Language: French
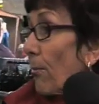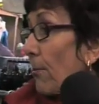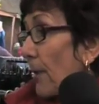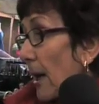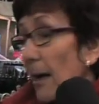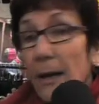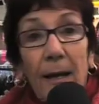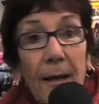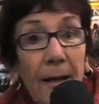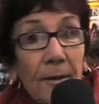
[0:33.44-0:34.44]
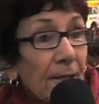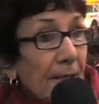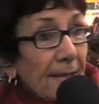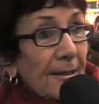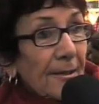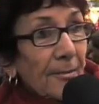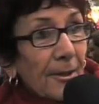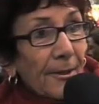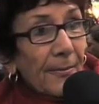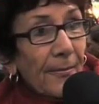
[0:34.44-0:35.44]
bah, à quoi ça
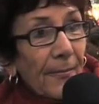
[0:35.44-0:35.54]
ressemble